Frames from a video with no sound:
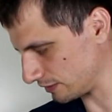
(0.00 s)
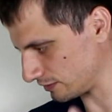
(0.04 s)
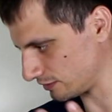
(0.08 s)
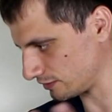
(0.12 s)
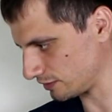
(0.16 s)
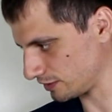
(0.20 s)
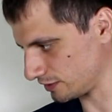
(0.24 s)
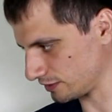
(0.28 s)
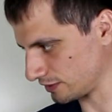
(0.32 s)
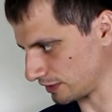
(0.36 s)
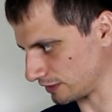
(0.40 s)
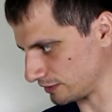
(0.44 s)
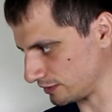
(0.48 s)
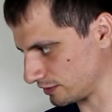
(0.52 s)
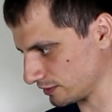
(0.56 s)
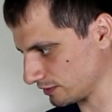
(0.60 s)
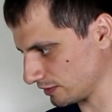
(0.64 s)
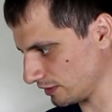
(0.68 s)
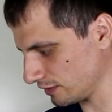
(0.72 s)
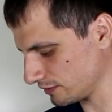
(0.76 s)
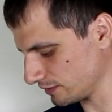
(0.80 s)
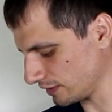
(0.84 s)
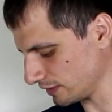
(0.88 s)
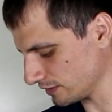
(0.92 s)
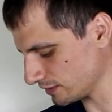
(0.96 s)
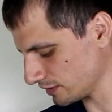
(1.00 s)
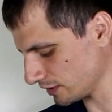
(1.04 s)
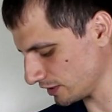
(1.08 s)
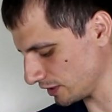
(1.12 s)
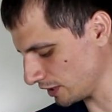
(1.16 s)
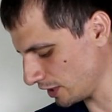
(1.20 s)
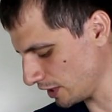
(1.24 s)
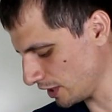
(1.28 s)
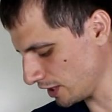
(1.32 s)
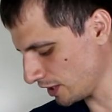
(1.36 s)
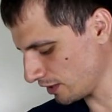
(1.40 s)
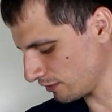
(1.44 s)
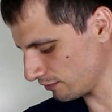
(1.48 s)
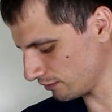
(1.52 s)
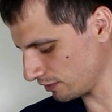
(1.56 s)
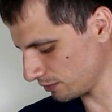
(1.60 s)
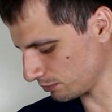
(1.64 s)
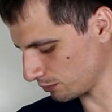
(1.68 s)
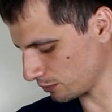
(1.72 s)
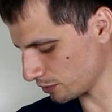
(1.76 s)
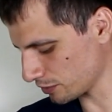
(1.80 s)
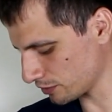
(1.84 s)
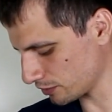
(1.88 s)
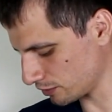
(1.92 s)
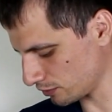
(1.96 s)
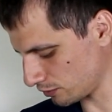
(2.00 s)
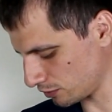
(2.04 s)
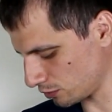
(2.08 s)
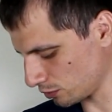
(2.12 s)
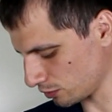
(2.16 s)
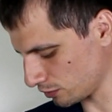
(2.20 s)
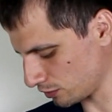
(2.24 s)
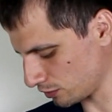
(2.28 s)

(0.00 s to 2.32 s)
щита сигнализации, вы можете еще